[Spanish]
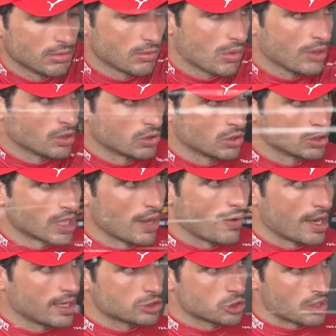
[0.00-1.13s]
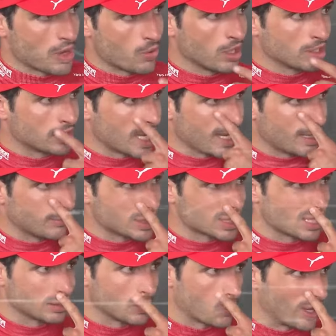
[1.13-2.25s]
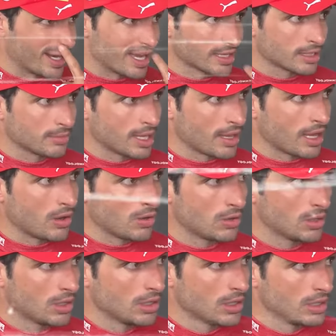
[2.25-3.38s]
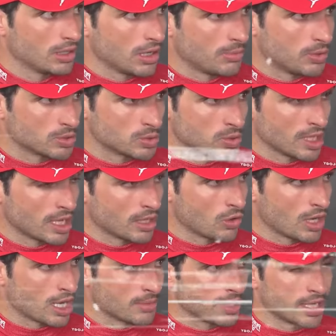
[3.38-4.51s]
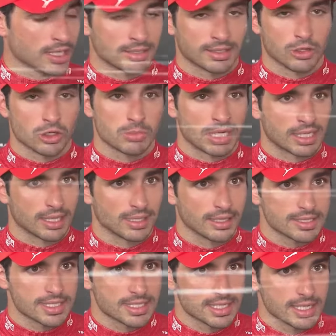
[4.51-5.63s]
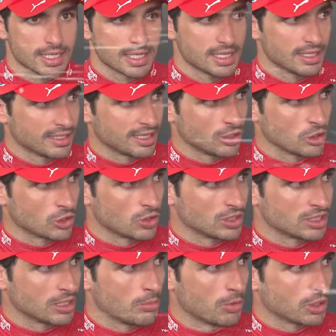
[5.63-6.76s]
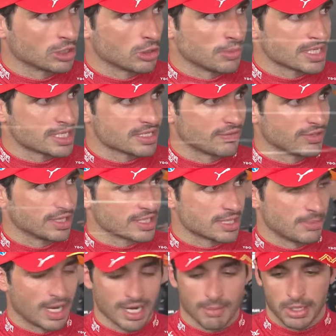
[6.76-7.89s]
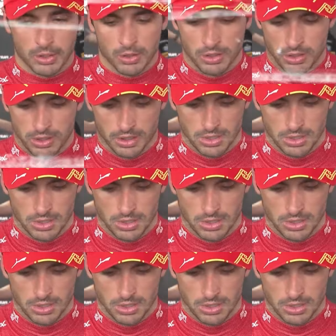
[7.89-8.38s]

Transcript: cuando contaba, he hecho una vuelta bastante buena que me ha dado la oportunidad de colarme ahí entre los Mercedes, que yo creo que tiene un poquito más este fin de semana, pero